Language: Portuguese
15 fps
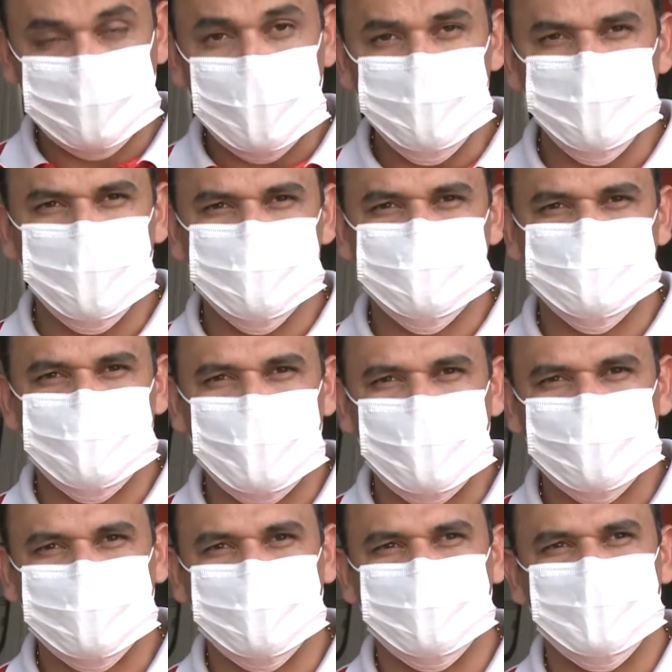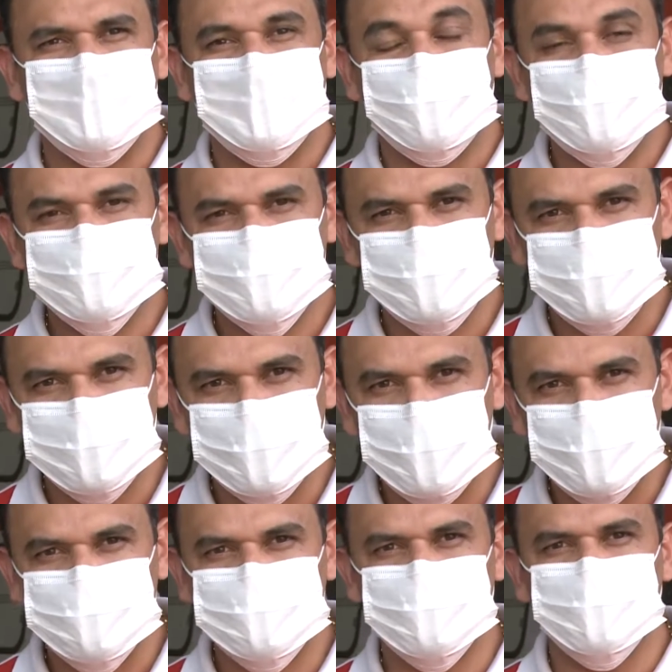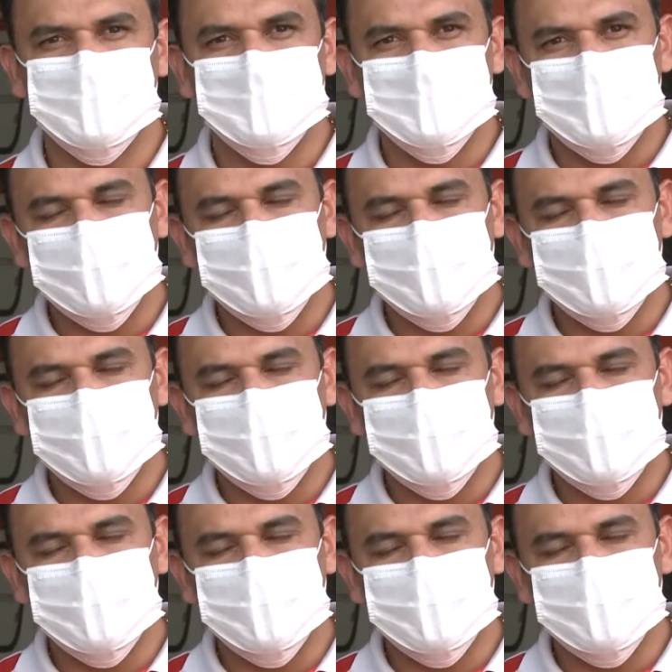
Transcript: têm uma certa resistência